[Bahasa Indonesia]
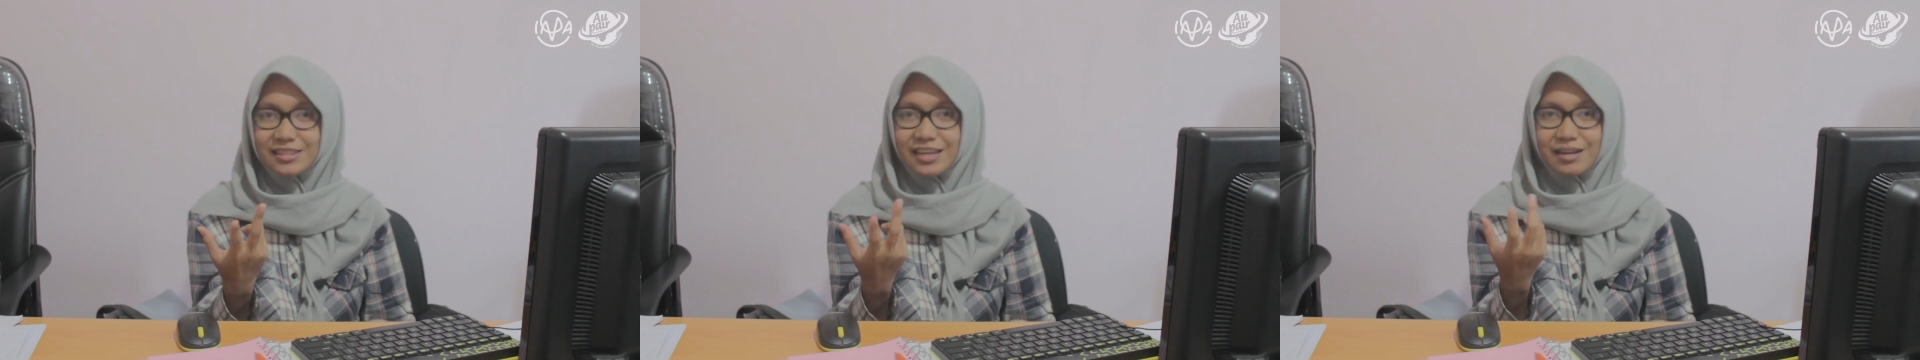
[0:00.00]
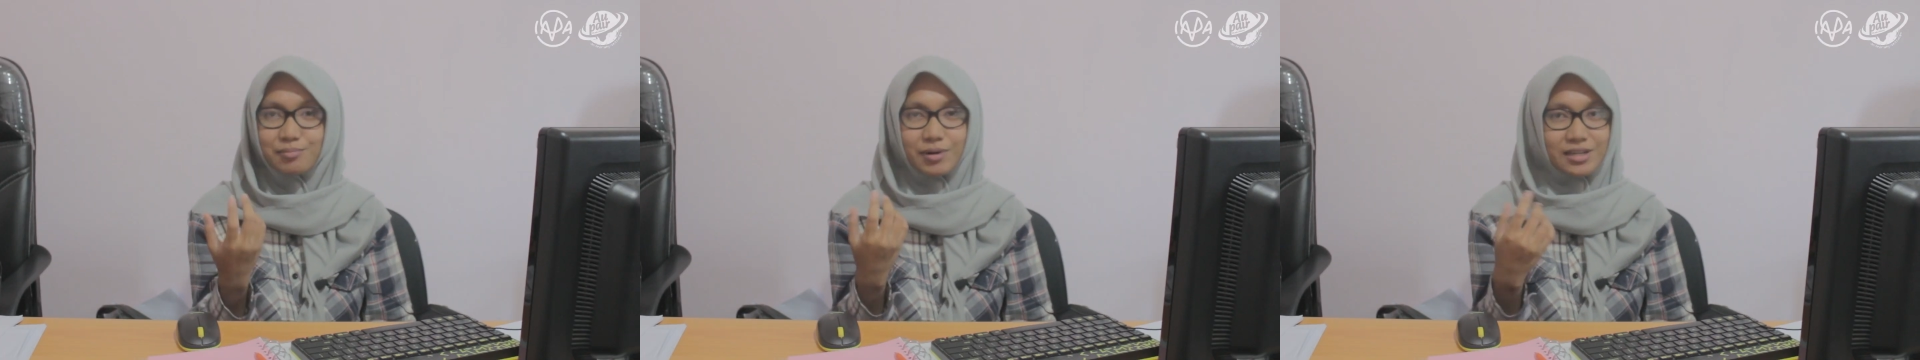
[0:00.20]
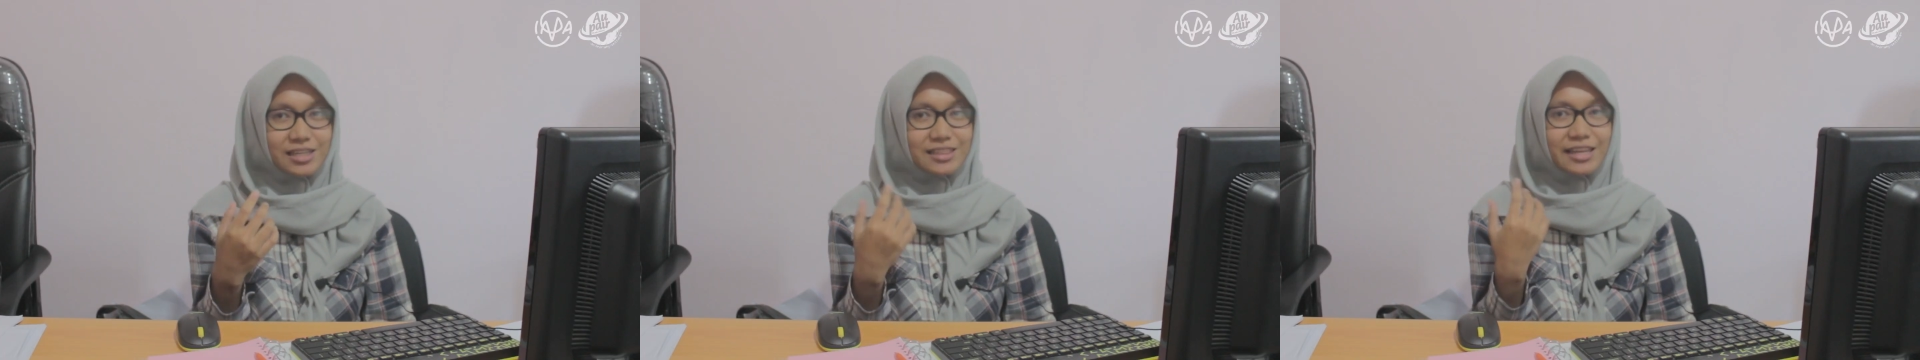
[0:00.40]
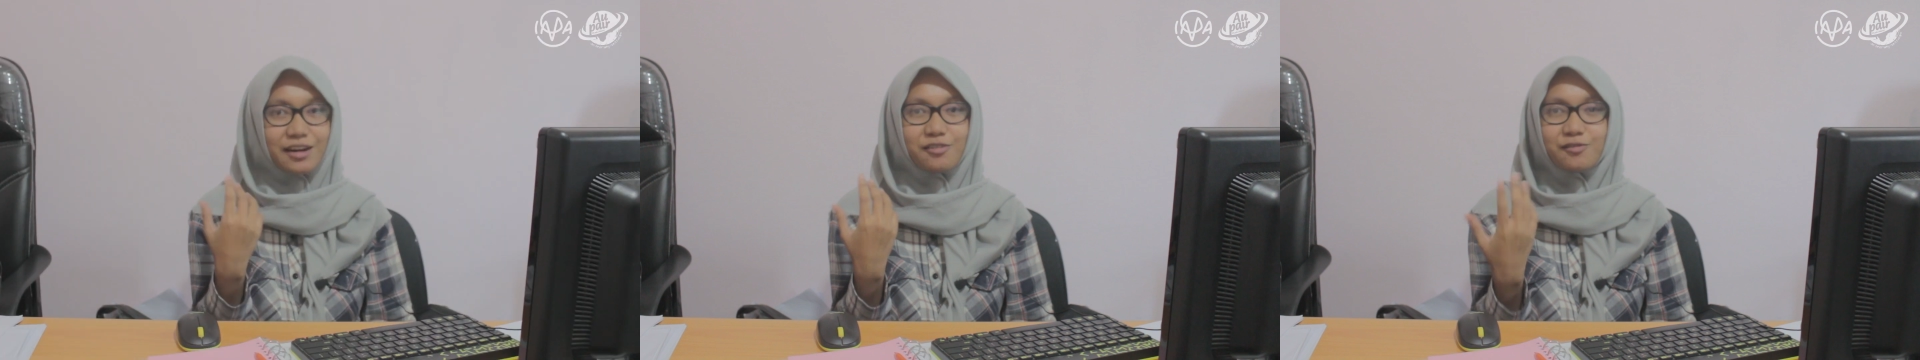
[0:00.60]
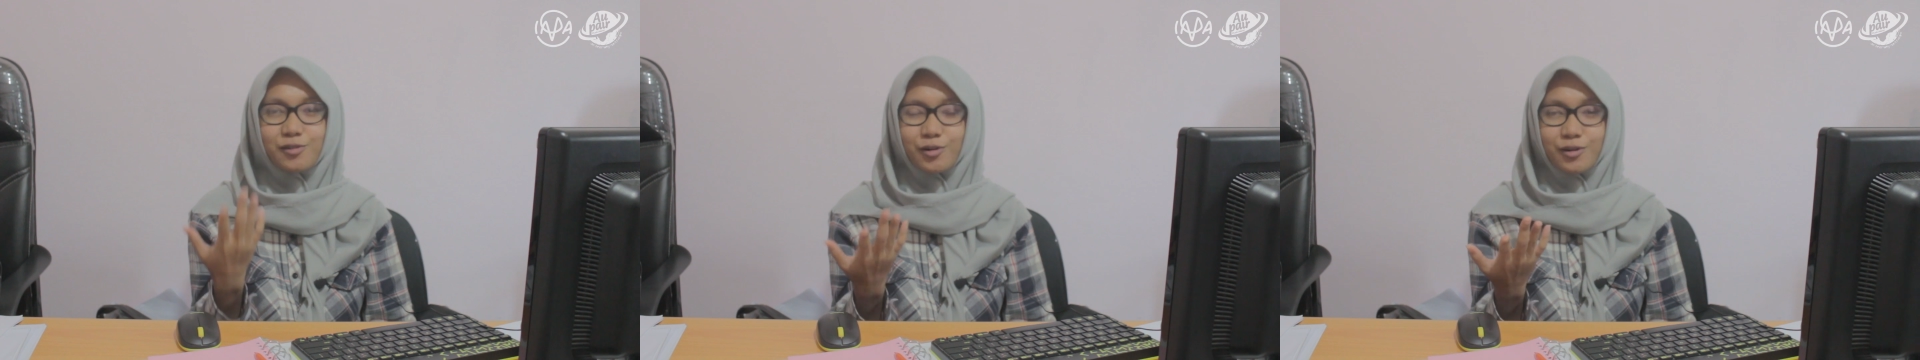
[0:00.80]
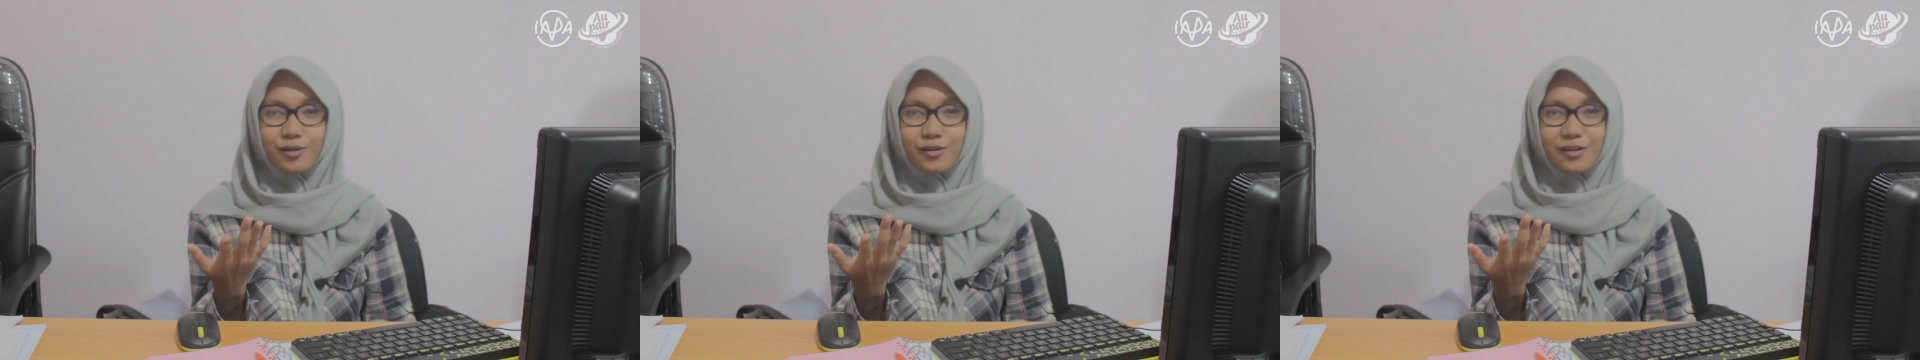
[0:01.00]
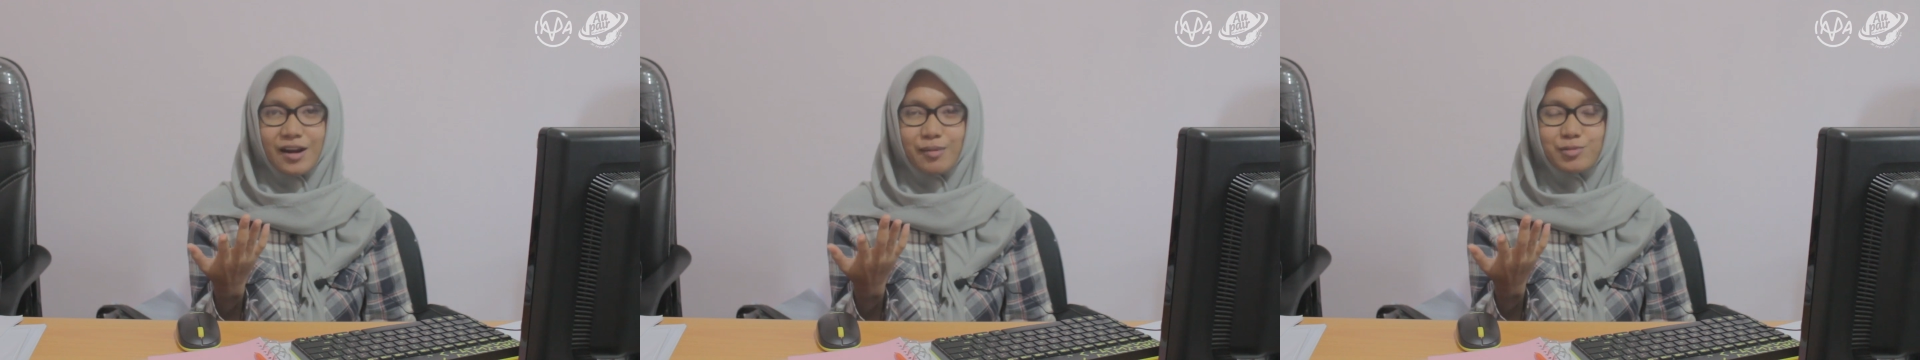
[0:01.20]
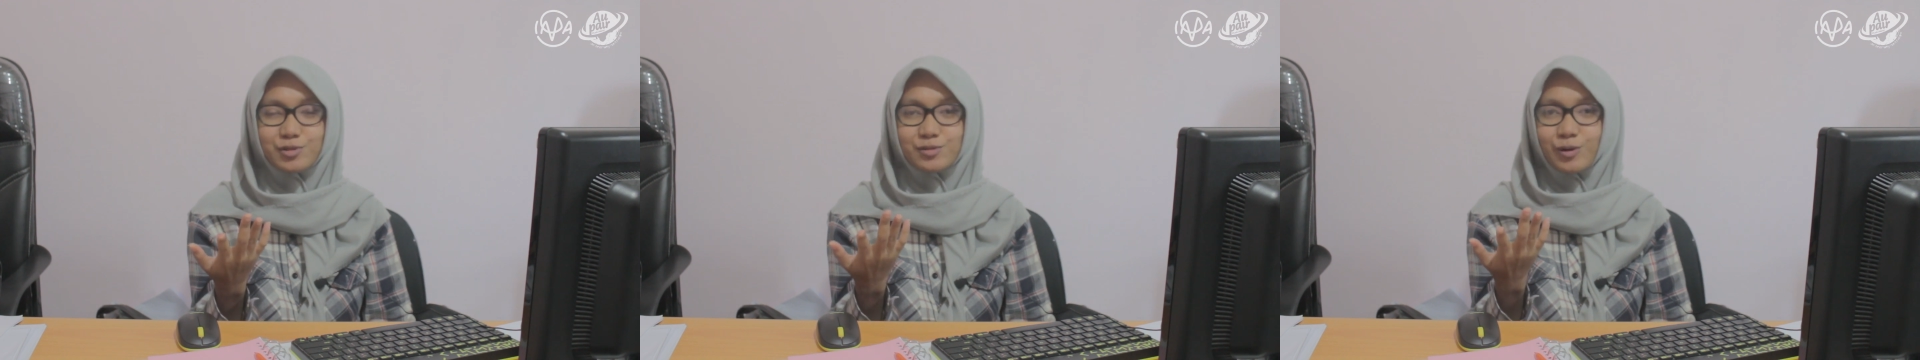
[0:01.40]
daripada telepon
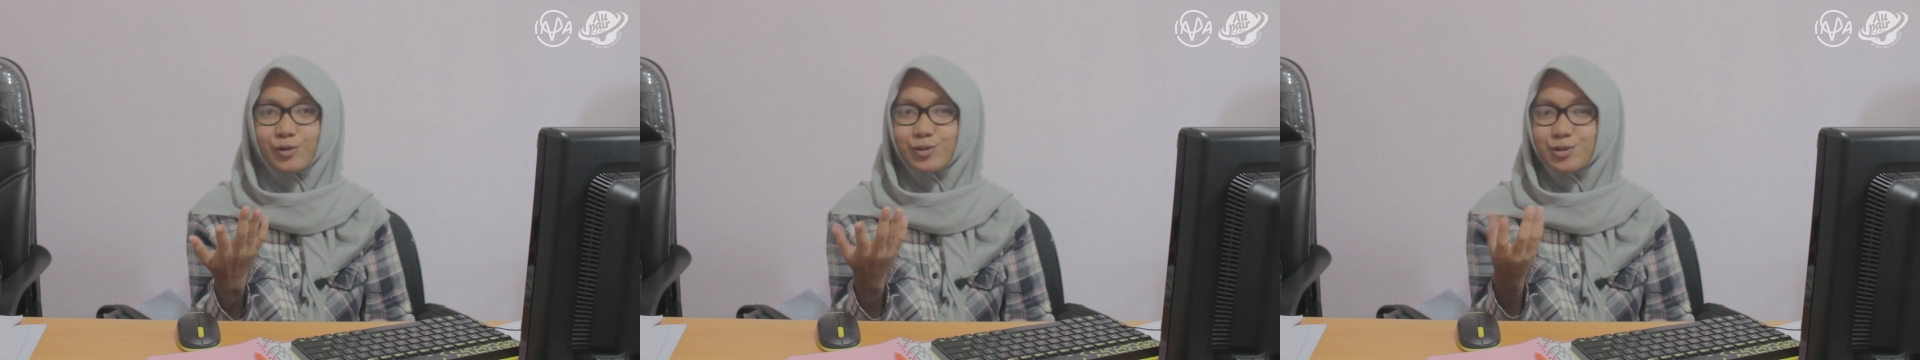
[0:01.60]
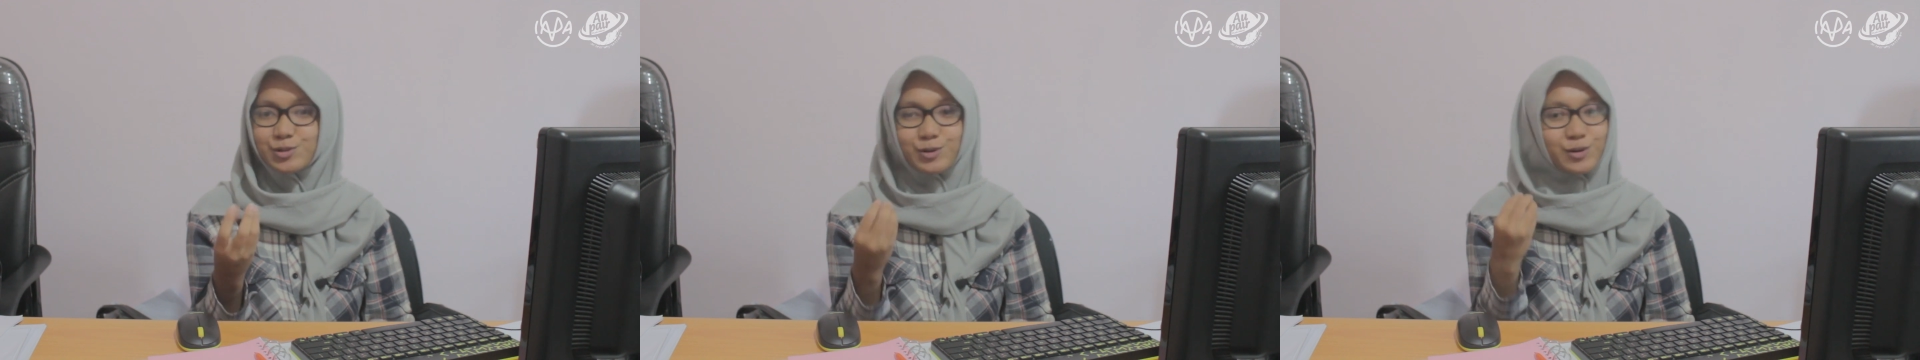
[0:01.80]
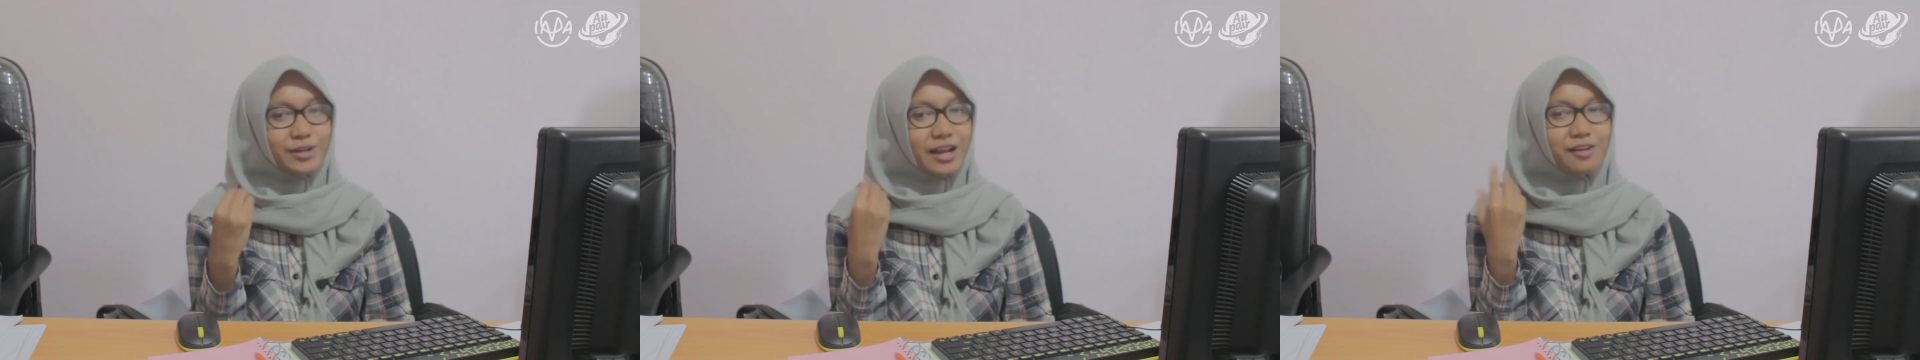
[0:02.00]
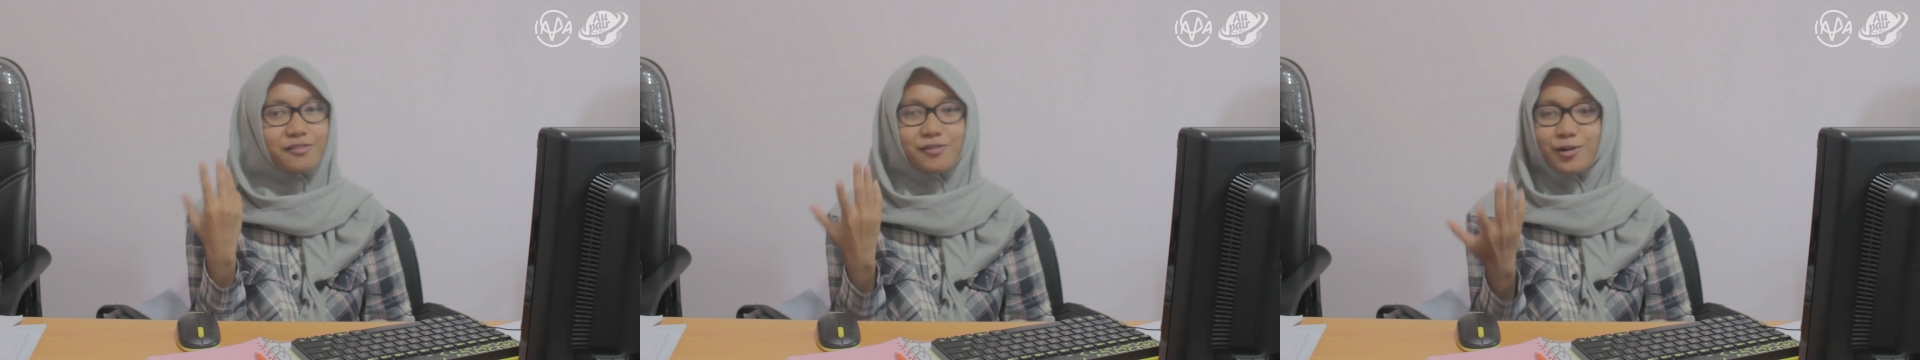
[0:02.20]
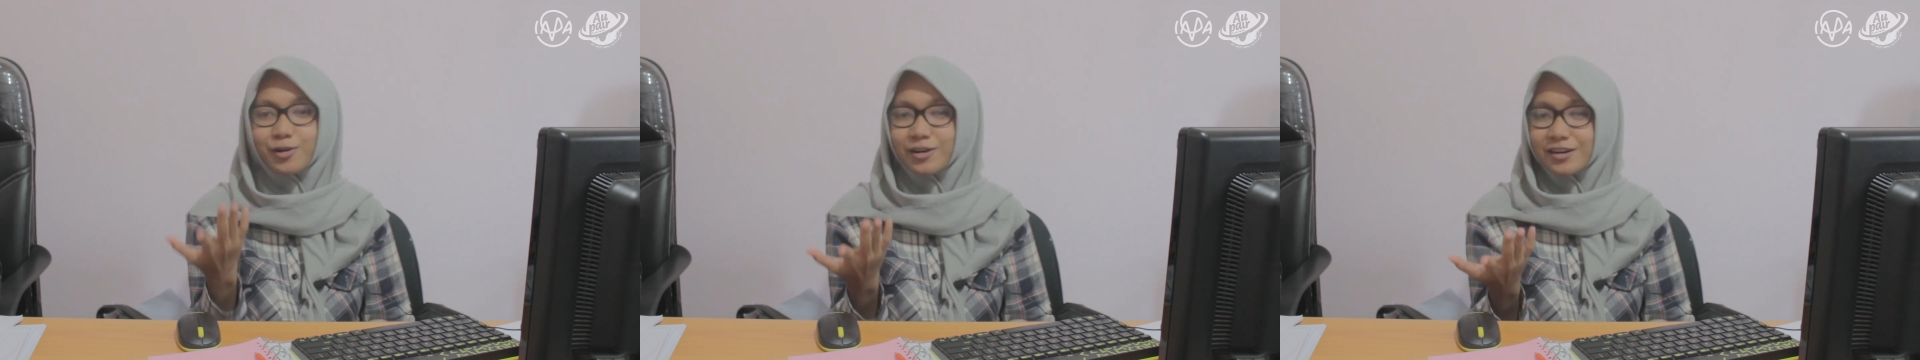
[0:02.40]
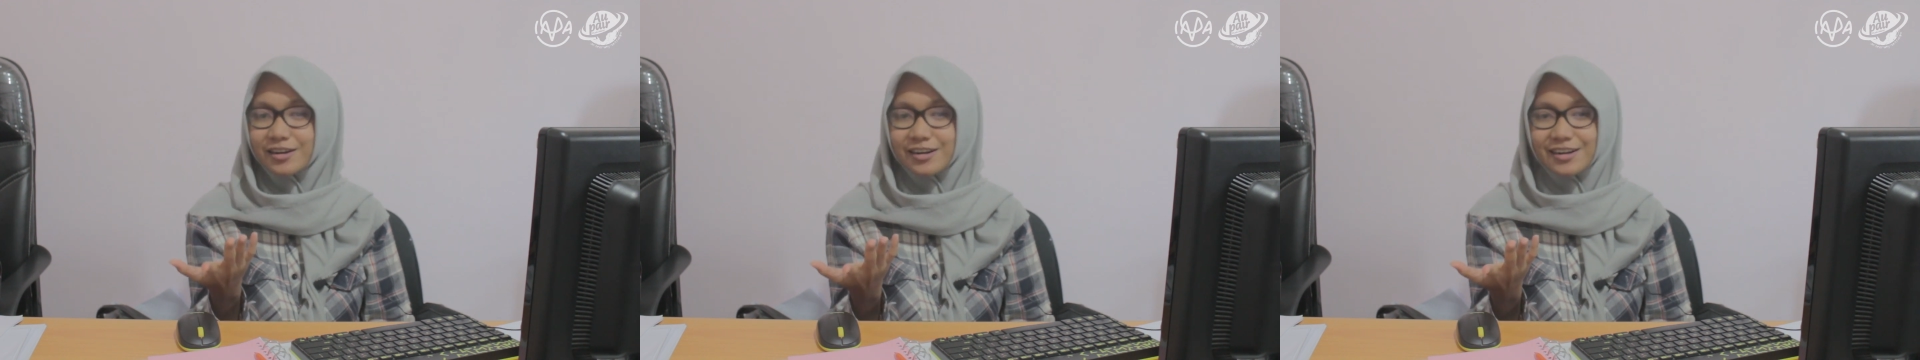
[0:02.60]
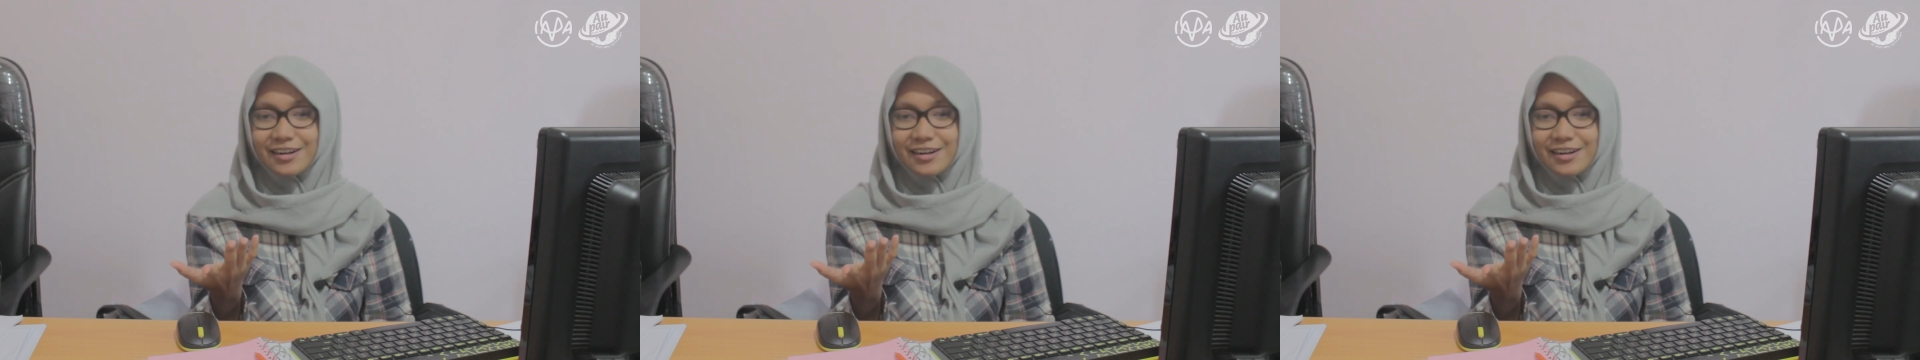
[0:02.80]
habis itu aku disuruh nelpon